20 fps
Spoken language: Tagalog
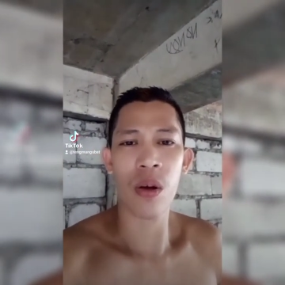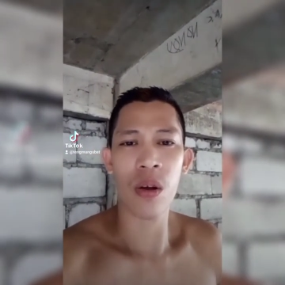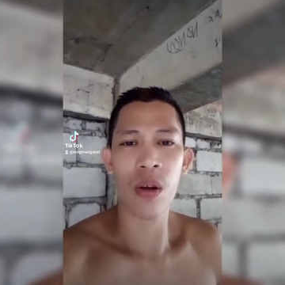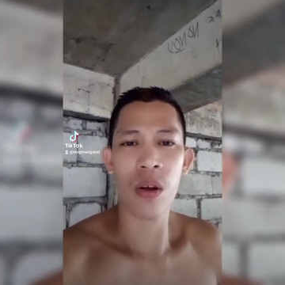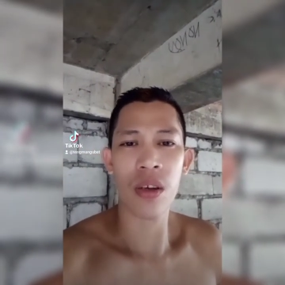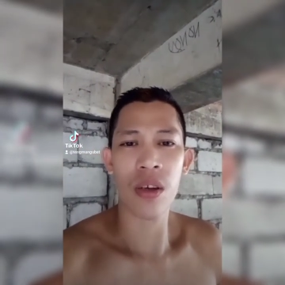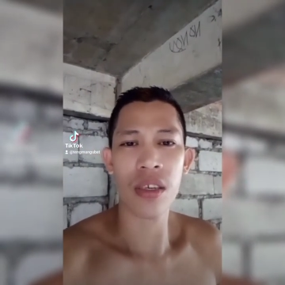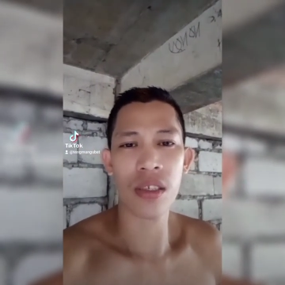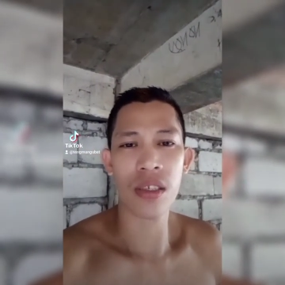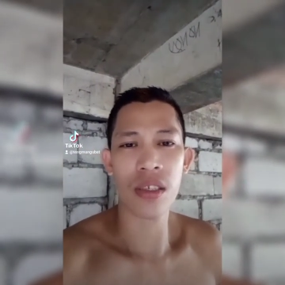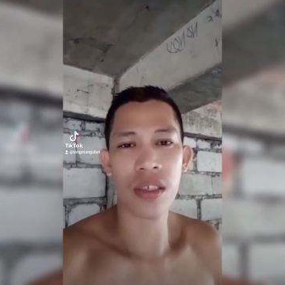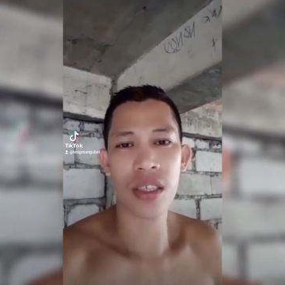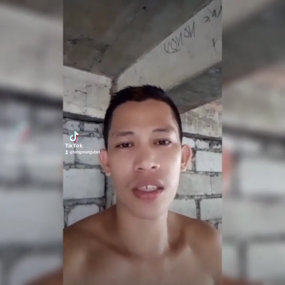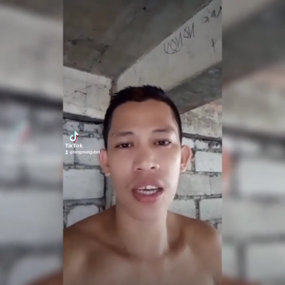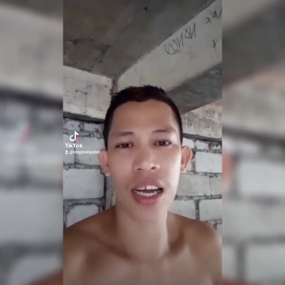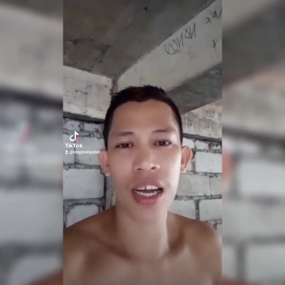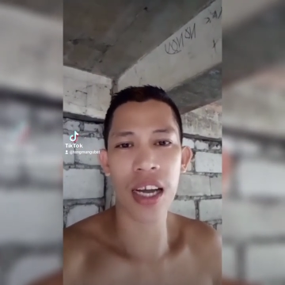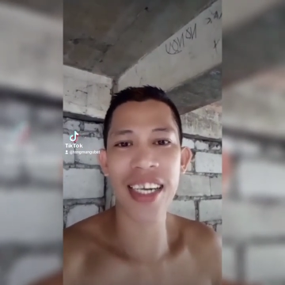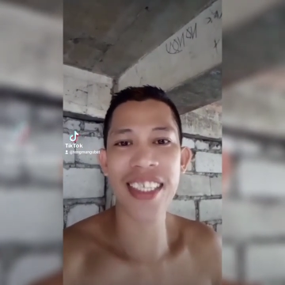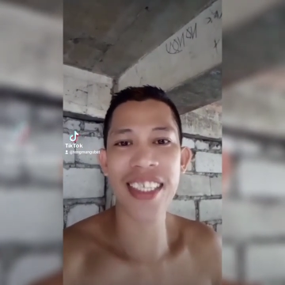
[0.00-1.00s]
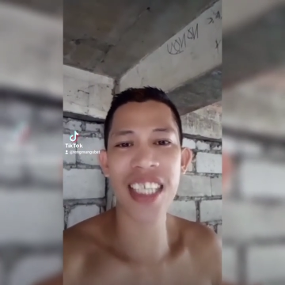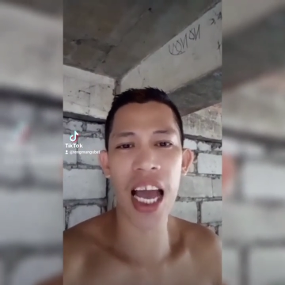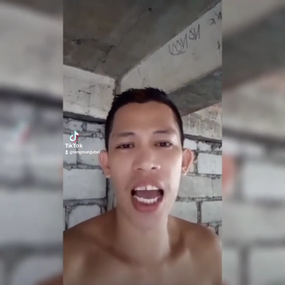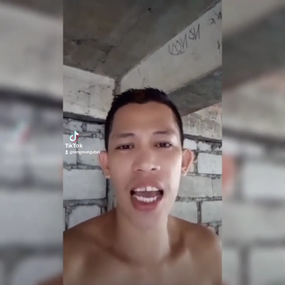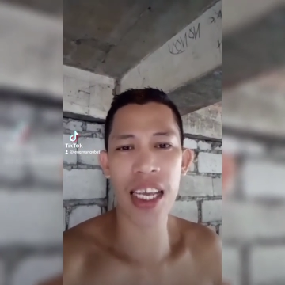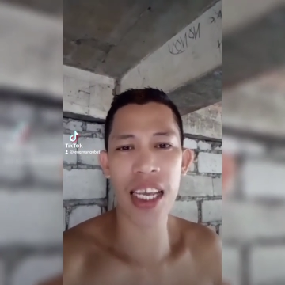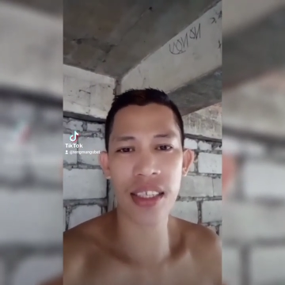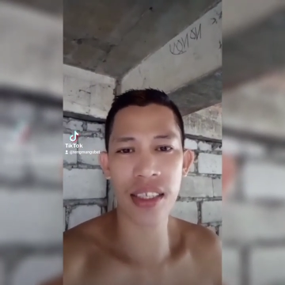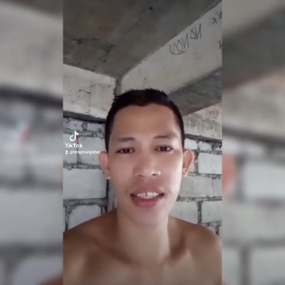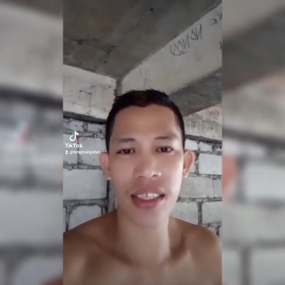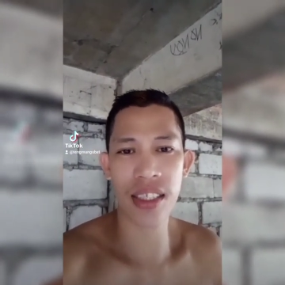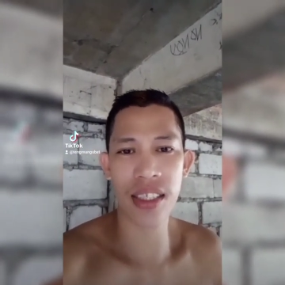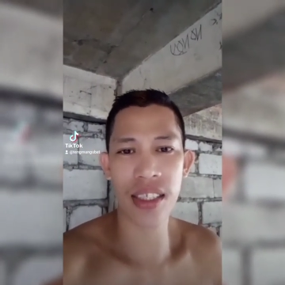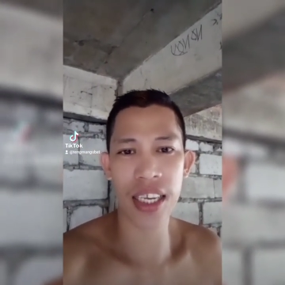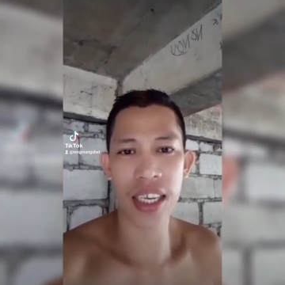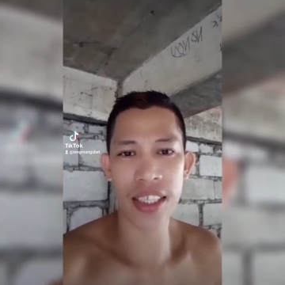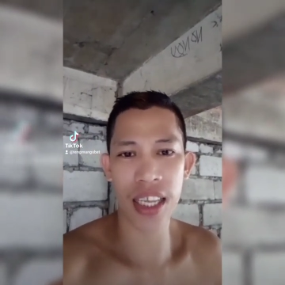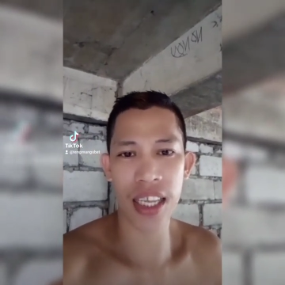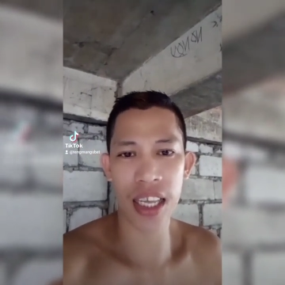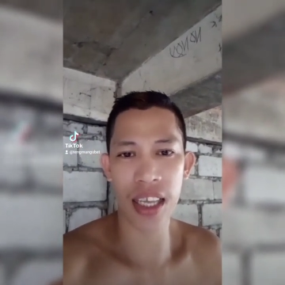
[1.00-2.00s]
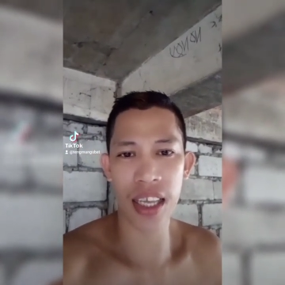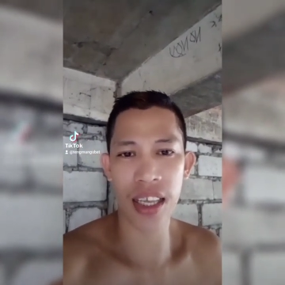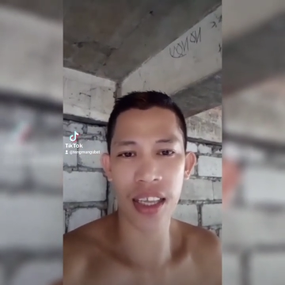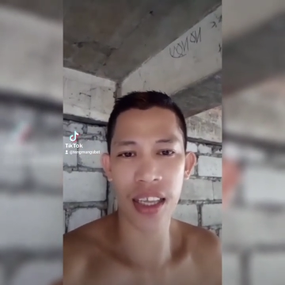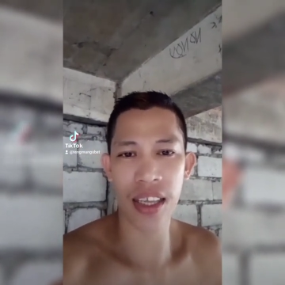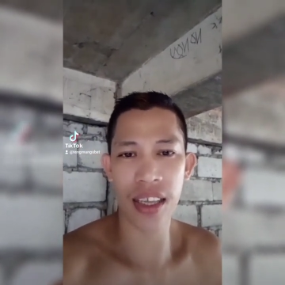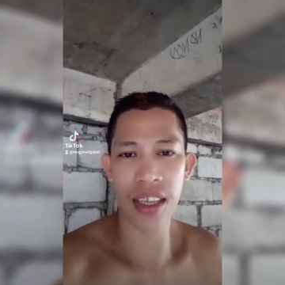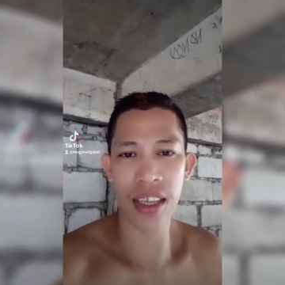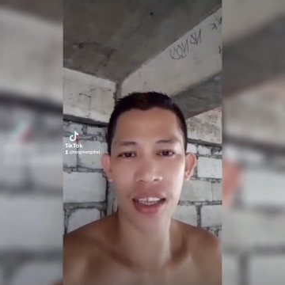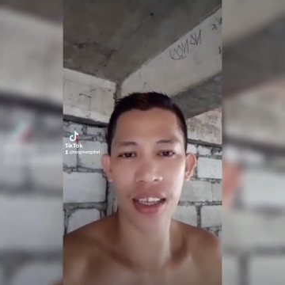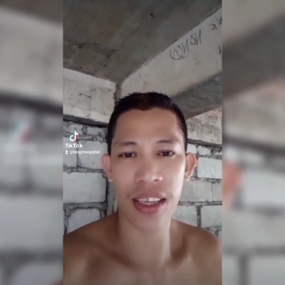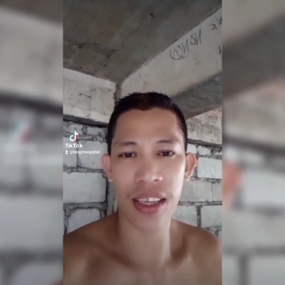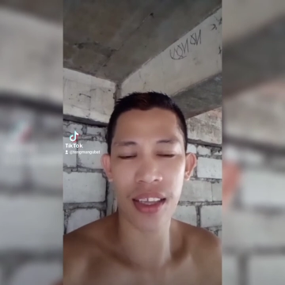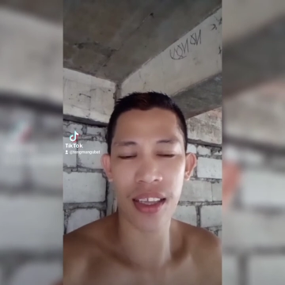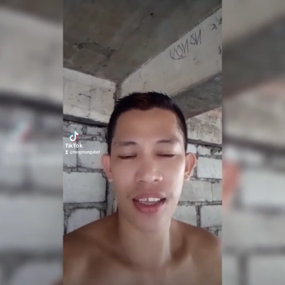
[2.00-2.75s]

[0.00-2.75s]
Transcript: Hanggang? 6.30. Ah.